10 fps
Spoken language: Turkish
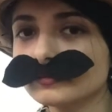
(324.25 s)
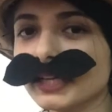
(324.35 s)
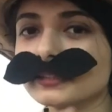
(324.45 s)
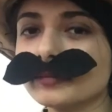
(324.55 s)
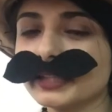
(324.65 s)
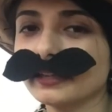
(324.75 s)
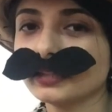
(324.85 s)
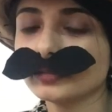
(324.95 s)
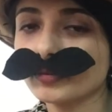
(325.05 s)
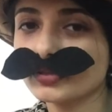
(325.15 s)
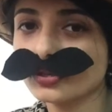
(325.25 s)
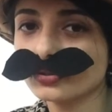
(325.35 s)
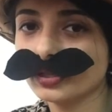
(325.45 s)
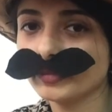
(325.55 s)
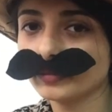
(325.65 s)
Ben tabii kendi adıma bir şey
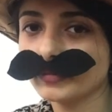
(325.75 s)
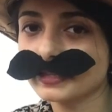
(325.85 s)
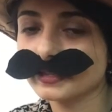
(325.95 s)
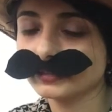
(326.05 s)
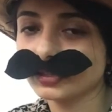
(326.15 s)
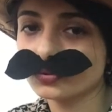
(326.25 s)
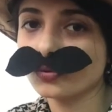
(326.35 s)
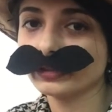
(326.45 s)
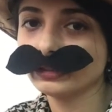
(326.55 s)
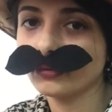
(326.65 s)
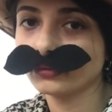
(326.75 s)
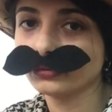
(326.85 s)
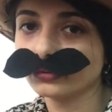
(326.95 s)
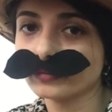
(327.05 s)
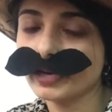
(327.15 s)
söylemedim. Ben zaten çok iyi
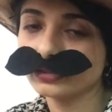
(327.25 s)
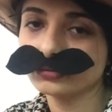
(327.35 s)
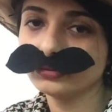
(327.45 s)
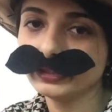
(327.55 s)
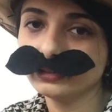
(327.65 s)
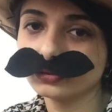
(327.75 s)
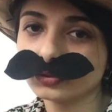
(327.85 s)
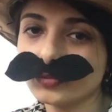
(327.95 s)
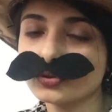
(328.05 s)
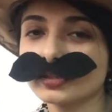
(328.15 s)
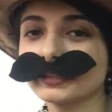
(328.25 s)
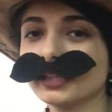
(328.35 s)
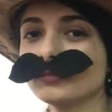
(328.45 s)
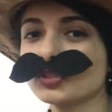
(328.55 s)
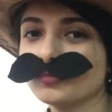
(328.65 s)
oynuyorum. Her türlü yeniyordum. O yüzden
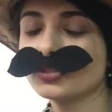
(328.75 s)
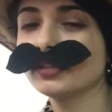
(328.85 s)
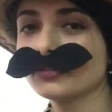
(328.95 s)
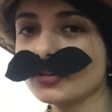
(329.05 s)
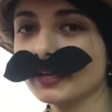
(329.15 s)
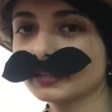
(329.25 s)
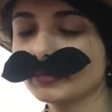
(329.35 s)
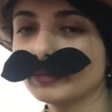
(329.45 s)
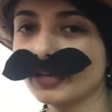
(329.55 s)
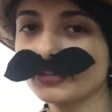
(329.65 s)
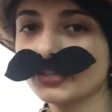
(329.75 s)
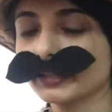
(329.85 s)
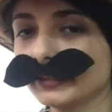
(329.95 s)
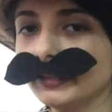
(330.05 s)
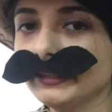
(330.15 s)
kendim için bir şey rica etmedim. Aynı
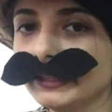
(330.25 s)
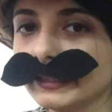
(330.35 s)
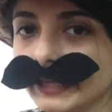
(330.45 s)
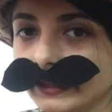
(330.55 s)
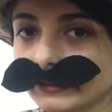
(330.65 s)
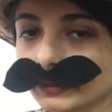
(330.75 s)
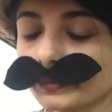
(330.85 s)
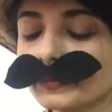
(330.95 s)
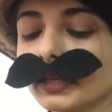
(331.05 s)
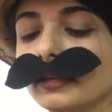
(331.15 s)
şekilde de yine yendim.